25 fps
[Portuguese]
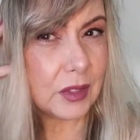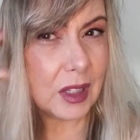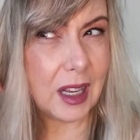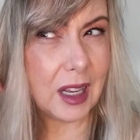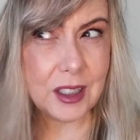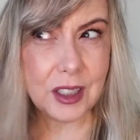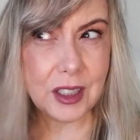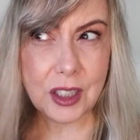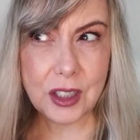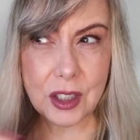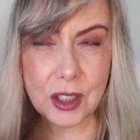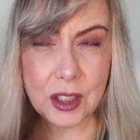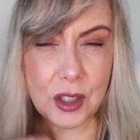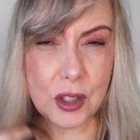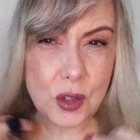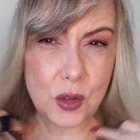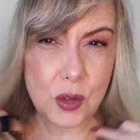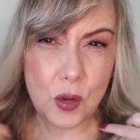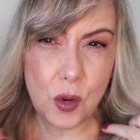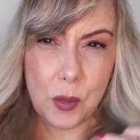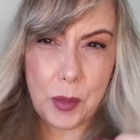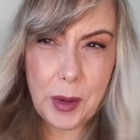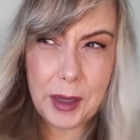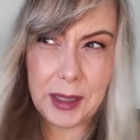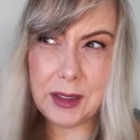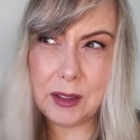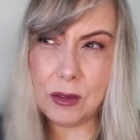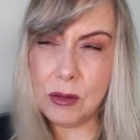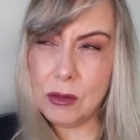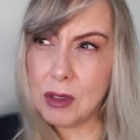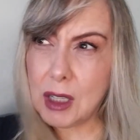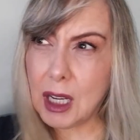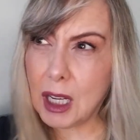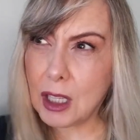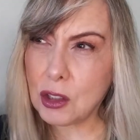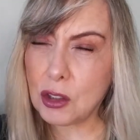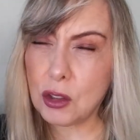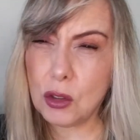Ai, gente, desculpa, aí tem
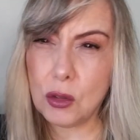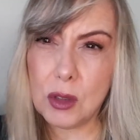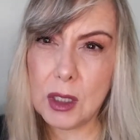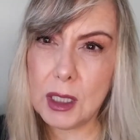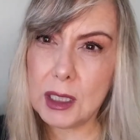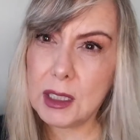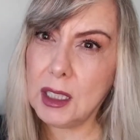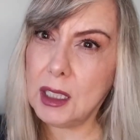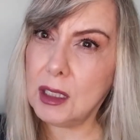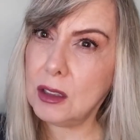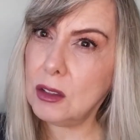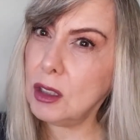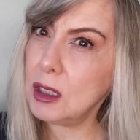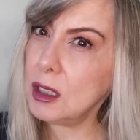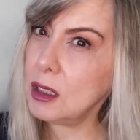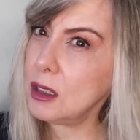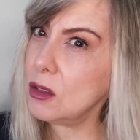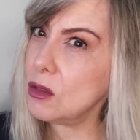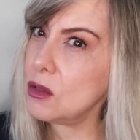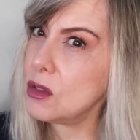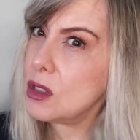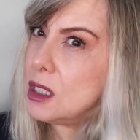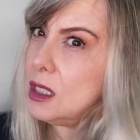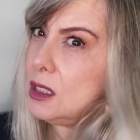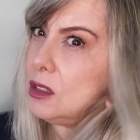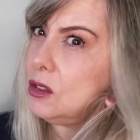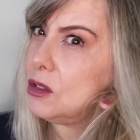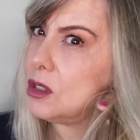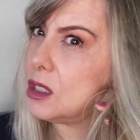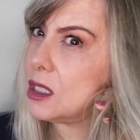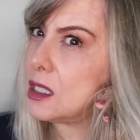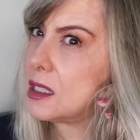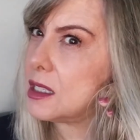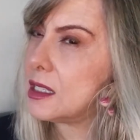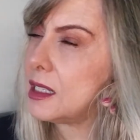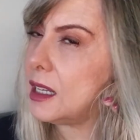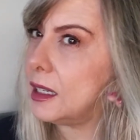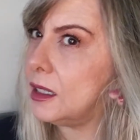um cachorro aqui agora que eu não sei de
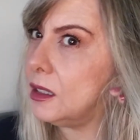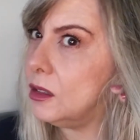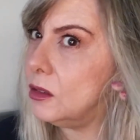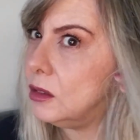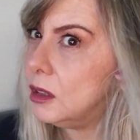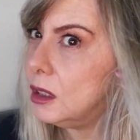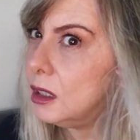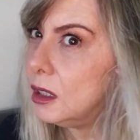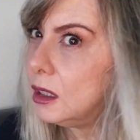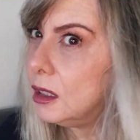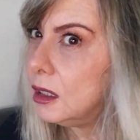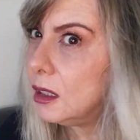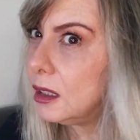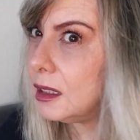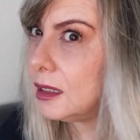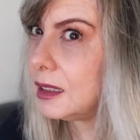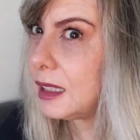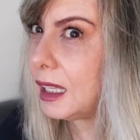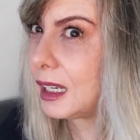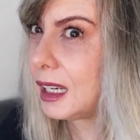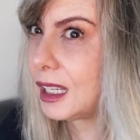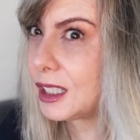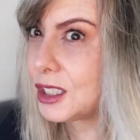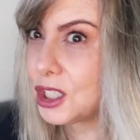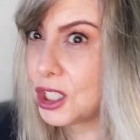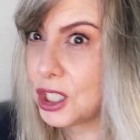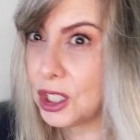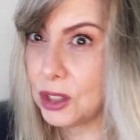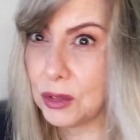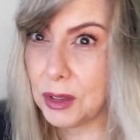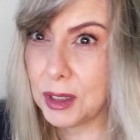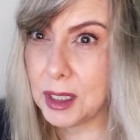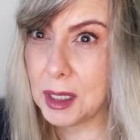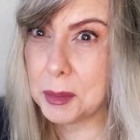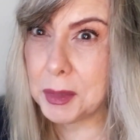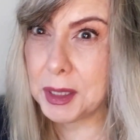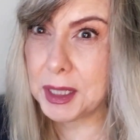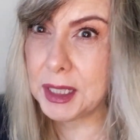onde que saiu. Tá
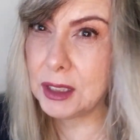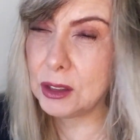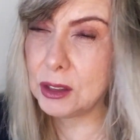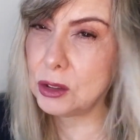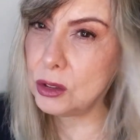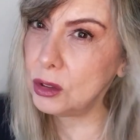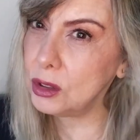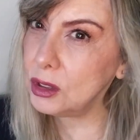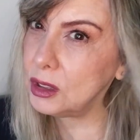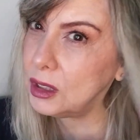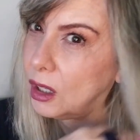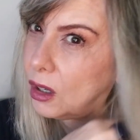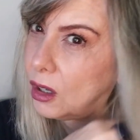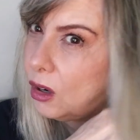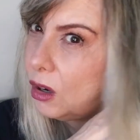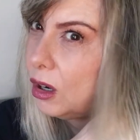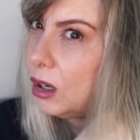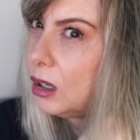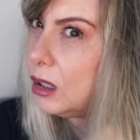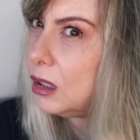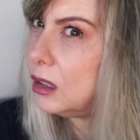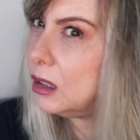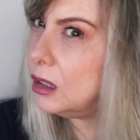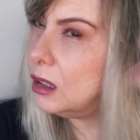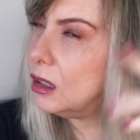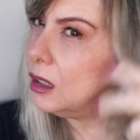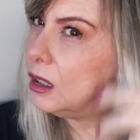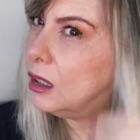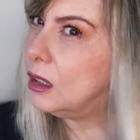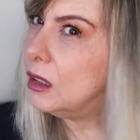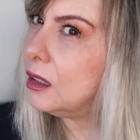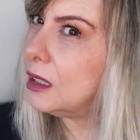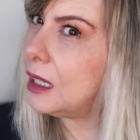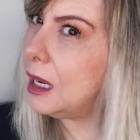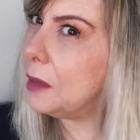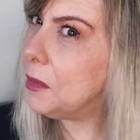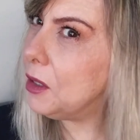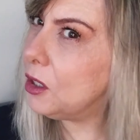latindo aí a manhã toda, ó.
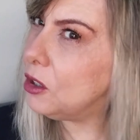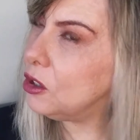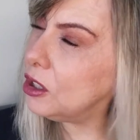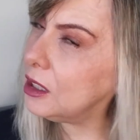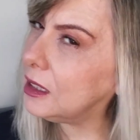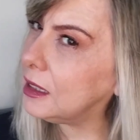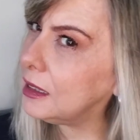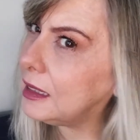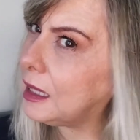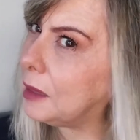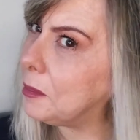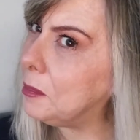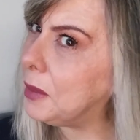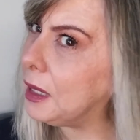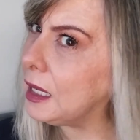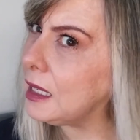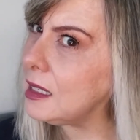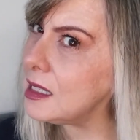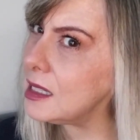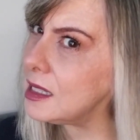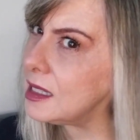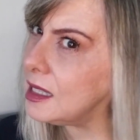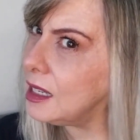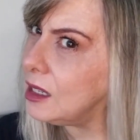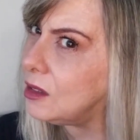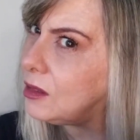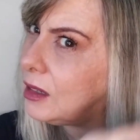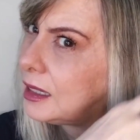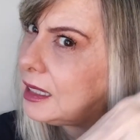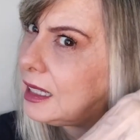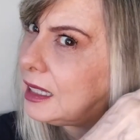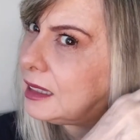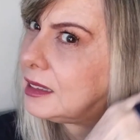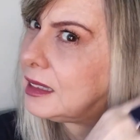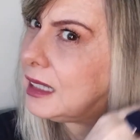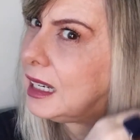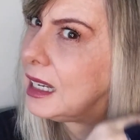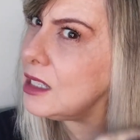O cabelo já tá bem seco
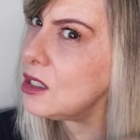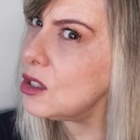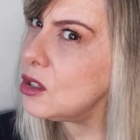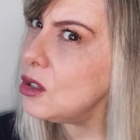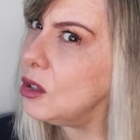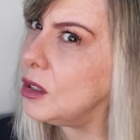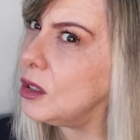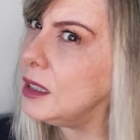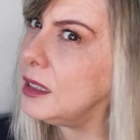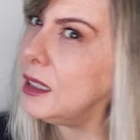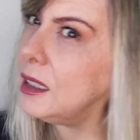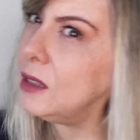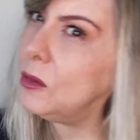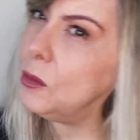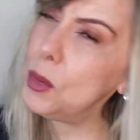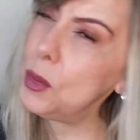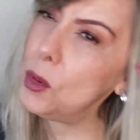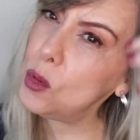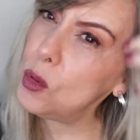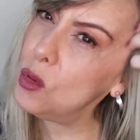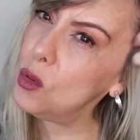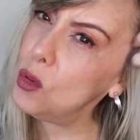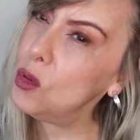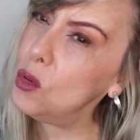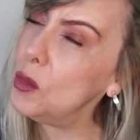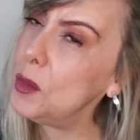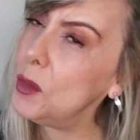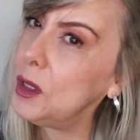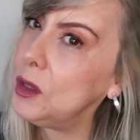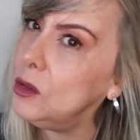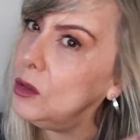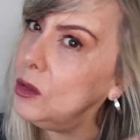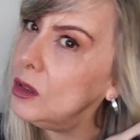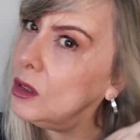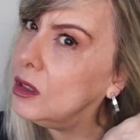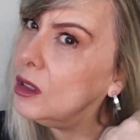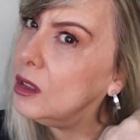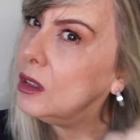aqui atrás, só que tá um pouco
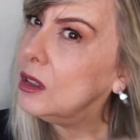úmido.